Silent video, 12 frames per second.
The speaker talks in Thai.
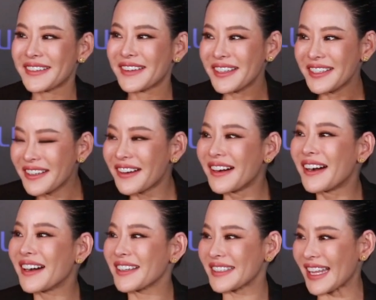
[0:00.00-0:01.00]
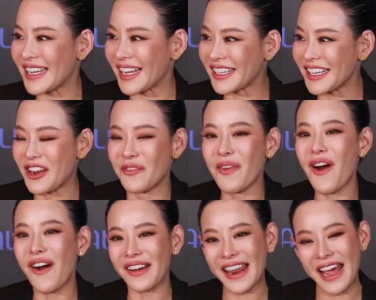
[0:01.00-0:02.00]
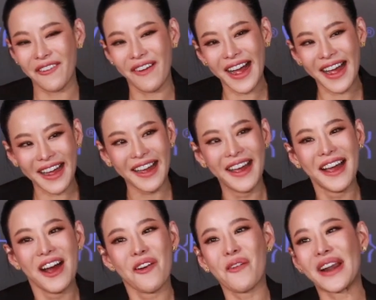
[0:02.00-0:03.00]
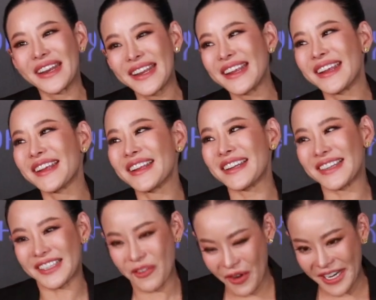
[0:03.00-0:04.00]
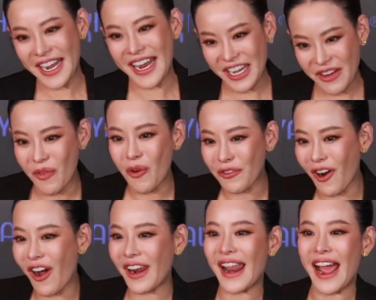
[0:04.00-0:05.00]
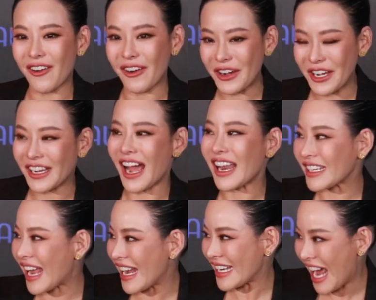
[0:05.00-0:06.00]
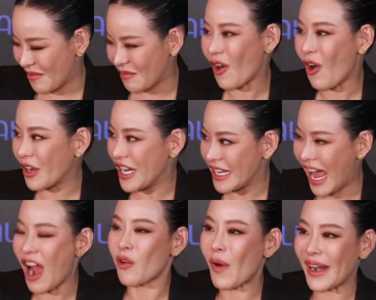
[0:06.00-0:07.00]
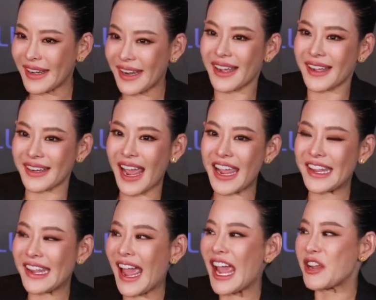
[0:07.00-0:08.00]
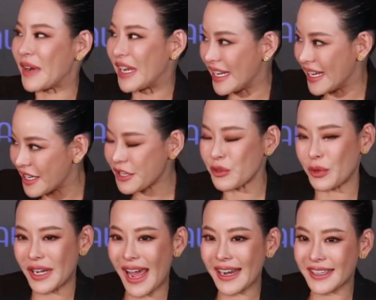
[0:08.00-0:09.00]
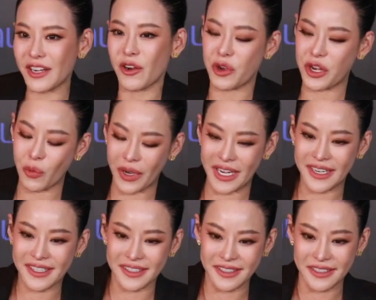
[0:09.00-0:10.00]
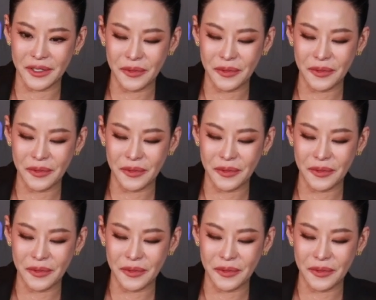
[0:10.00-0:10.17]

ก็เยอะแต่อย่างที่หนิงบอกแหละว่า วันนี้ตัวหนิงเองหนิง move on แล้วแล้วหนิงก็ทำของหนิงนะวันเนี้ยให้ให้มันดีที่สุดหน้าที่ของหนิงวันนี้คือ